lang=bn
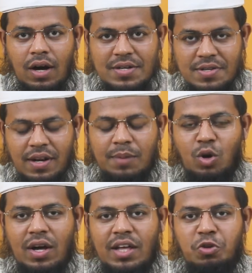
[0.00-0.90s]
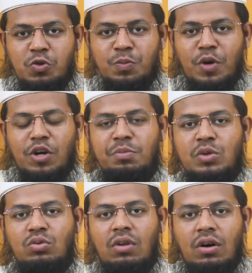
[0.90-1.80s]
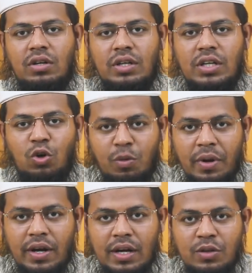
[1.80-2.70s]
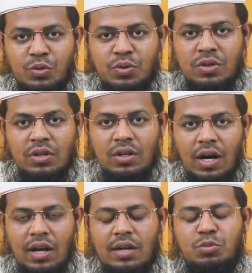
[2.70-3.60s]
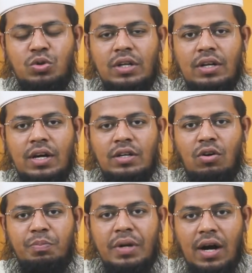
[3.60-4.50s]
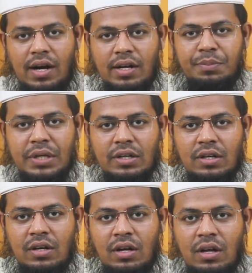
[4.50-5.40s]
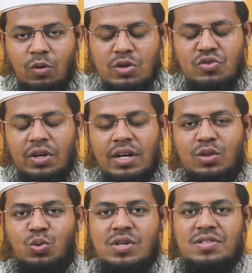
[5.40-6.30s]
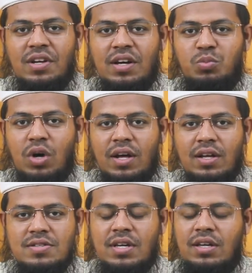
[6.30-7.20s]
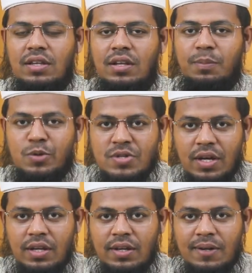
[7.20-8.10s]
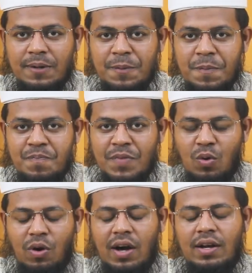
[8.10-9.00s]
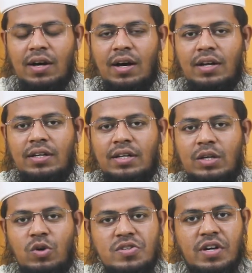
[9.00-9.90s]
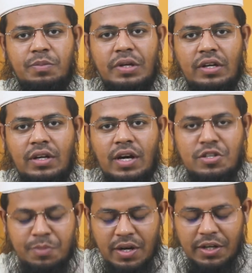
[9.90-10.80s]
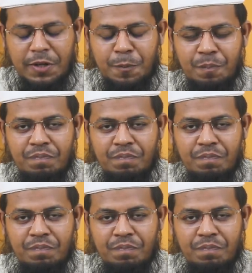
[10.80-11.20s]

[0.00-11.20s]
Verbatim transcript: আসসালামু আলাইকুম রহমতুল্লাহি ওবরাকাত আলহামদুলিল্লাহ রবিল আলমিন ওসলাত ওয়াসালাম আলা সৈয়দুল মুরসালিন ও আলা আলিহি ওয়াসাহবিহি আজমাইন